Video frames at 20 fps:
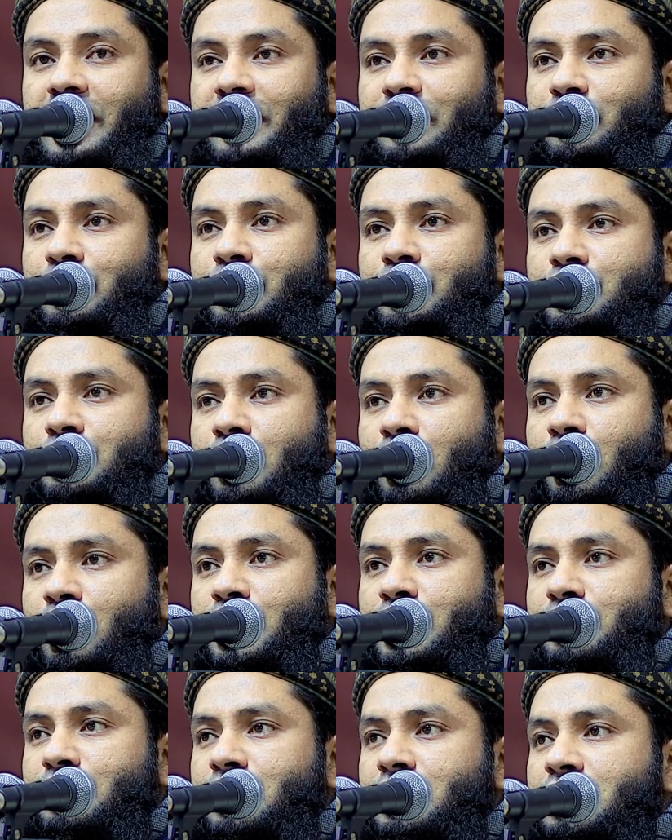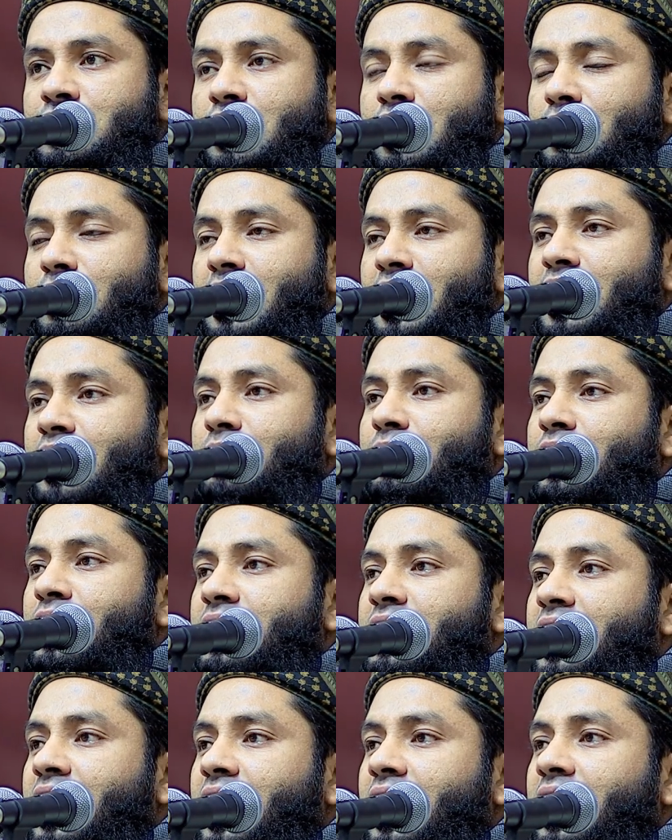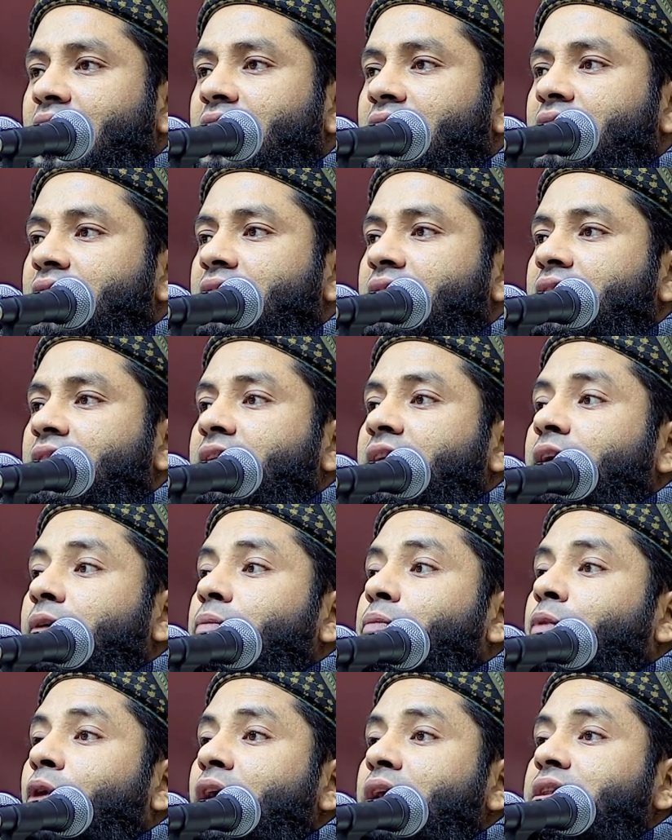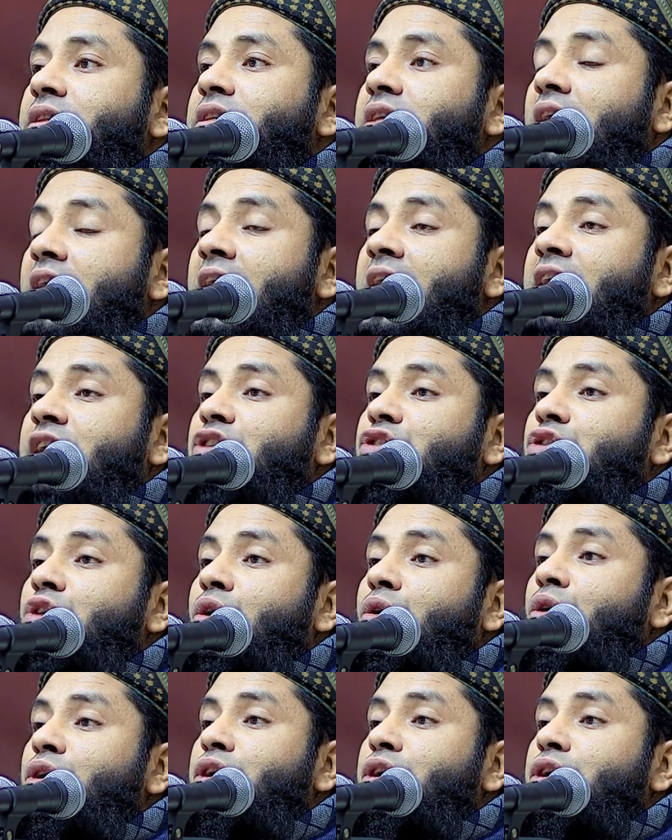এই দুইশো কোটি মুসলমানের মধ্যে পঞ্চ একশো